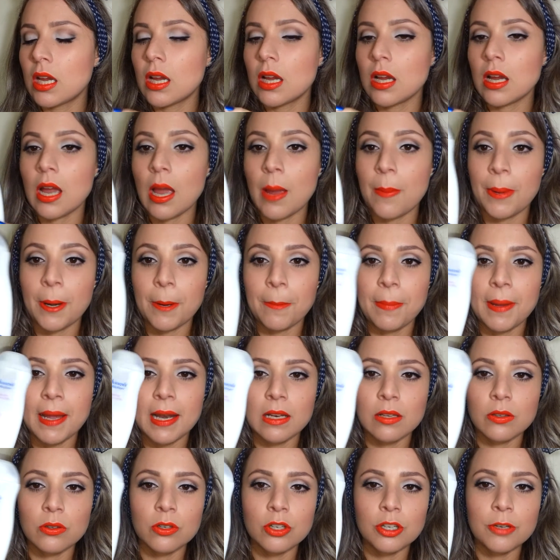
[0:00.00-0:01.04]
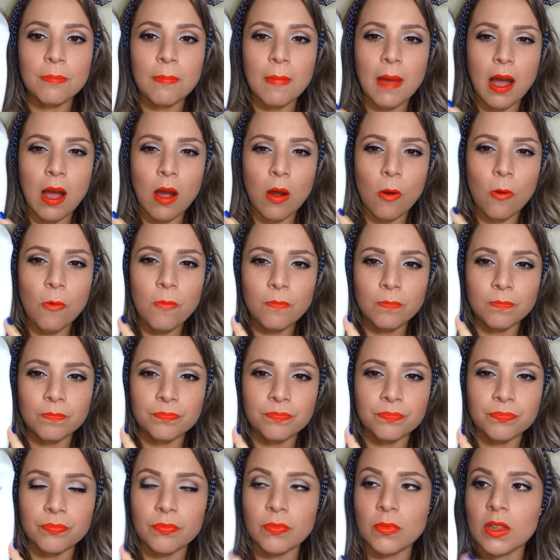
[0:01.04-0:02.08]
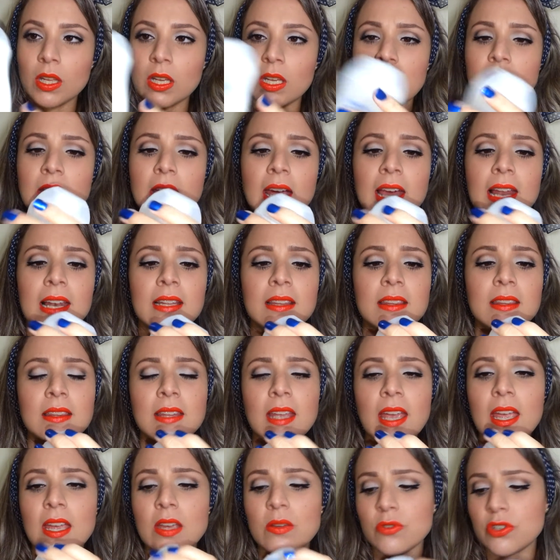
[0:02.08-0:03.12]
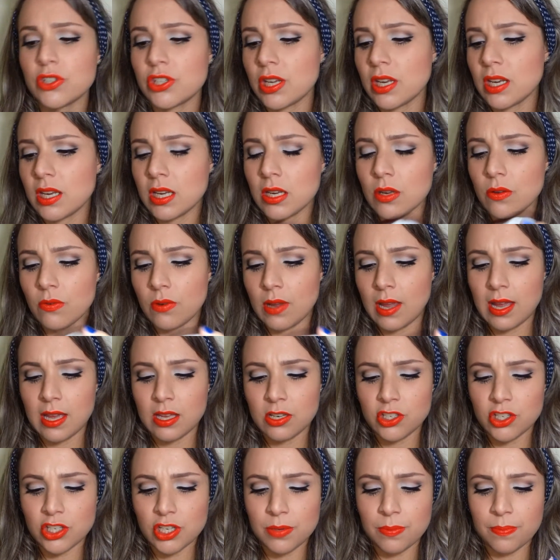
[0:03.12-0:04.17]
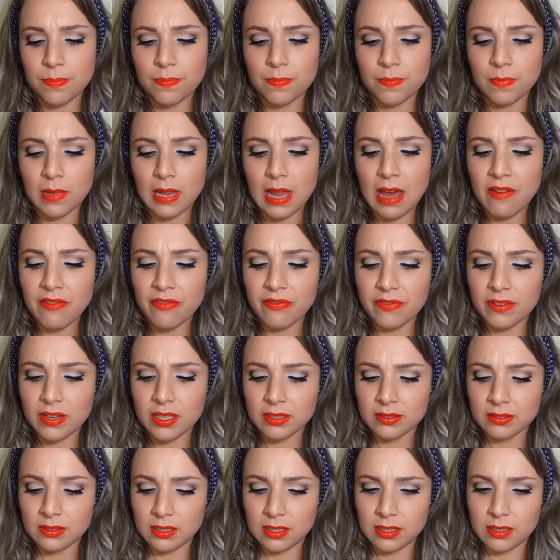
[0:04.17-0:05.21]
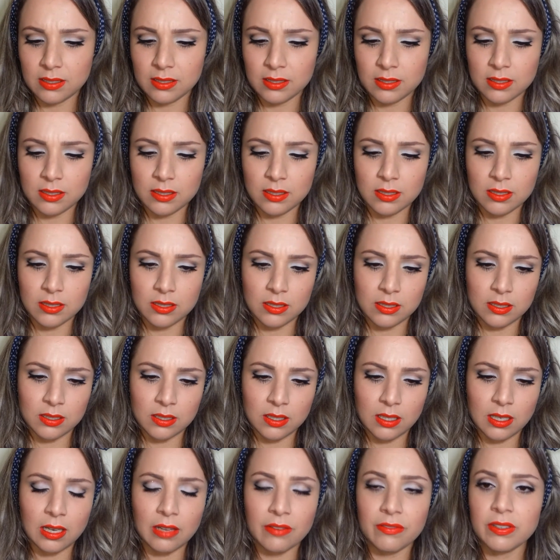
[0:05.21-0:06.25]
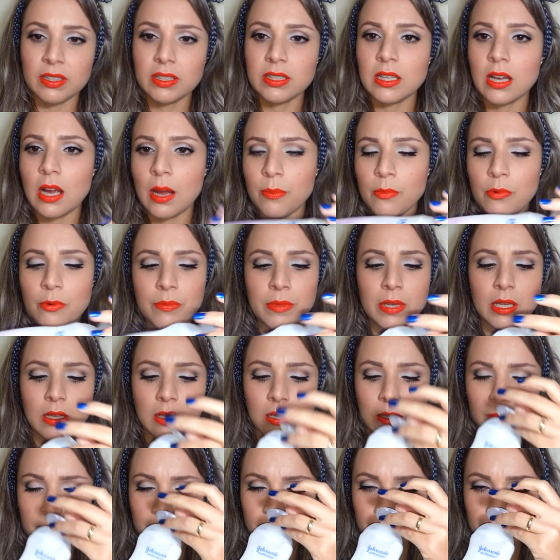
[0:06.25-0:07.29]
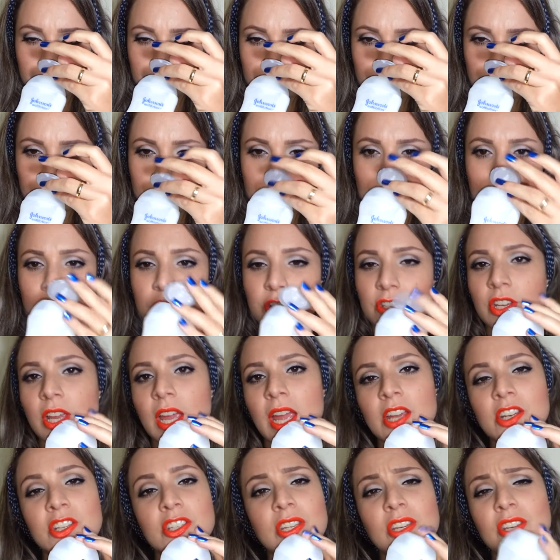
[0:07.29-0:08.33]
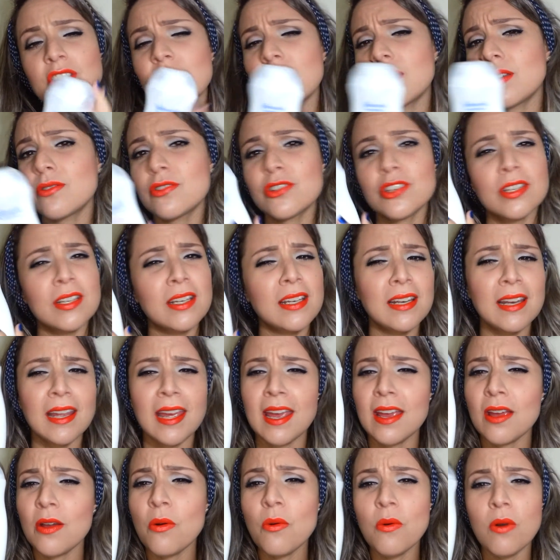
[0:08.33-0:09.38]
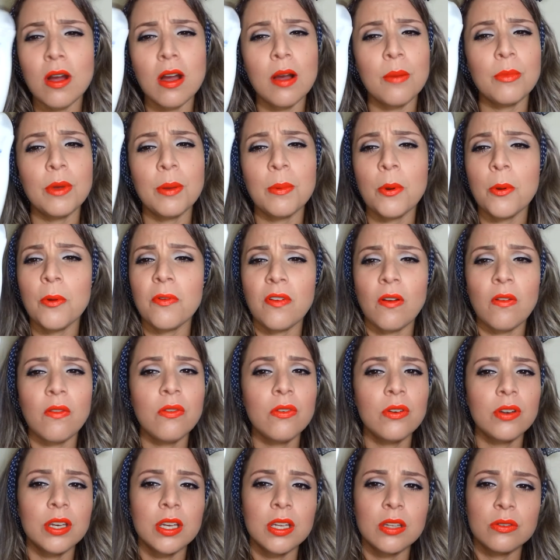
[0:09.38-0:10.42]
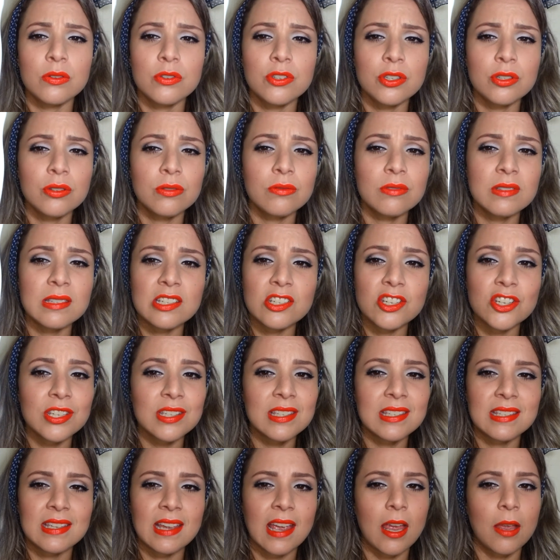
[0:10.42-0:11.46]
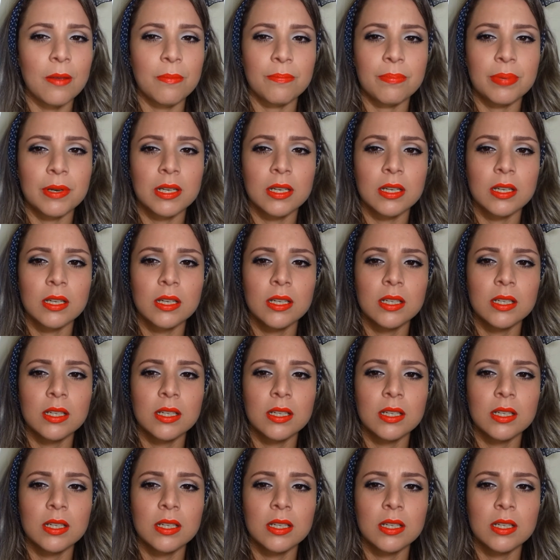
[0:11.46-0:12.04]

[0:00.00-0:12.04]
é pra pele normal e ele tem o cheirinho, é de lavanda, lavanda e camomila. Gente, tem cheirinho de neném, eu amo, é meu favorito de, de sempre.